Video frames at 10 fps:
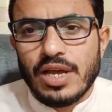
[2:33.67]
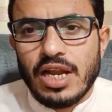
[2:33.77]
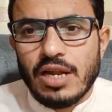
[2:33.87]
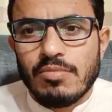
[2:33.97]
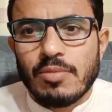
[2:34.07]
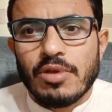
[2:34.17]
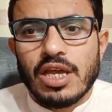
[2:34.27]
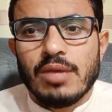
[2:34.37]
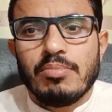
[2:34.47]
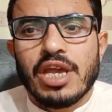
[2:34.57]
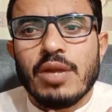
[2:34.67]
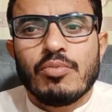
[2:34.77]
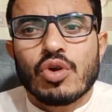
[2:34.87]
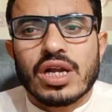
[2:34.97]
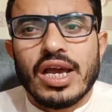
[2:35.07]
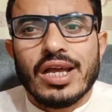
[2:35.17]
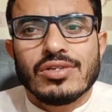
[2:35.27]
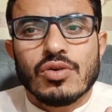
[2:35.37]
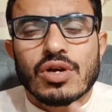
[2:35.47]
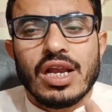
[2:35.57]
पहले नंबर पे मेन पोटा है
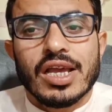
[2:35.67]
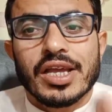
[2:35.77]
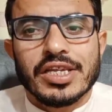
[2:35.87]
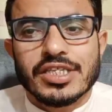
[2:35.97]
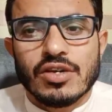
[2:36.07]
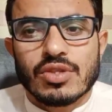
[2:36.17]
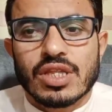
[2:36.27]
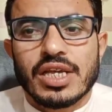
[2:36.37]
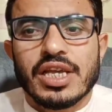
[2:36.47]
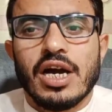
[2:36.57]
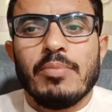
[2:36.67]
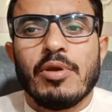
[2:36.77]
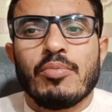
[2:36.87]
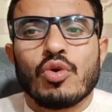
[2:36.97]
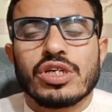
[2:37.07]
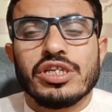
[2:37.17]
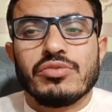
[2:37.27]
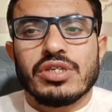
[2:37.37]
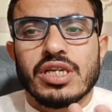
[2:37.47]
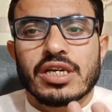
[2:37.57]
जो गले के नीचे होता है यहाँ पे पोटली
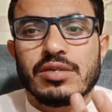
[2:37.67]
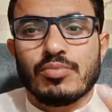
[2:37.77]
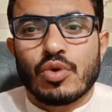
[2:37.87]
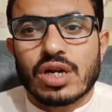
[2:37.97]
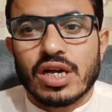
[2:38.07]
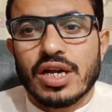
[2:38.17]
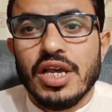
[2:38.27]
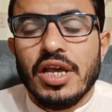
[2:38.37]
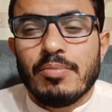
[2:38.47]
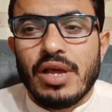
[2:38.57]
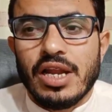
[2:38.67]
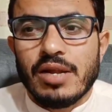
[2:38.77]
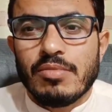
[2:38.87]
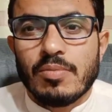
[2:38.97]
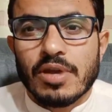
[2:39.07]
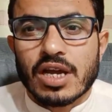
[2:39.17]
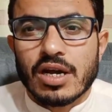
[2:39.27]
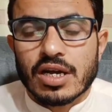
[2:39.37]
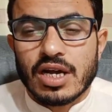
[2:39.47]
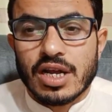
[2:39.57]
होती है पोटा पहले नंबर पे
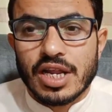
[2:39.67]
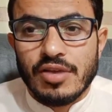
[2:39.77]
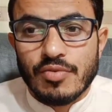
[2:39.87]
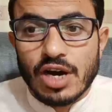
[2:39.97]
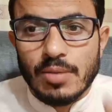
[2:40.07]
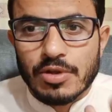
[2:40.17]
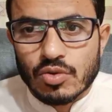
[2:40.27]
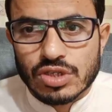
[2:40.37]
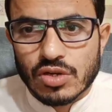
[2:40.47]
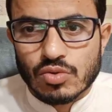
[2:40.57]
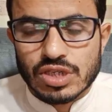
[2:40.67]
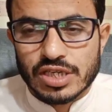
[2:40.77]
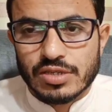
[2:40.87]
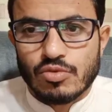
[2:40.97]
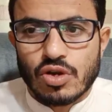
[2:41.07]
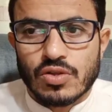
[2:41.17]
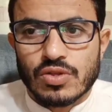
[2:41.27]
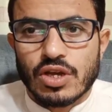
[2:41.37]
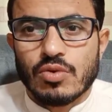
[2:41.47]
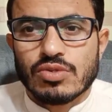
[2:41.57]
खा, खाने ने वहाँ पे कुछ ना कुछ हजम होना
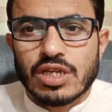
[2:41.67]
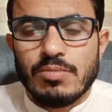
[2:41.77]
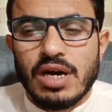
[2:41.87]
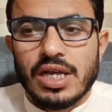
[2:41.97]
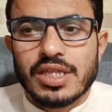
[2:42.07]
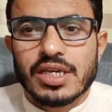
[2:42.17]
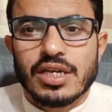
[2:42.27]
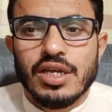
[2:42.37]
होता है उसके बाद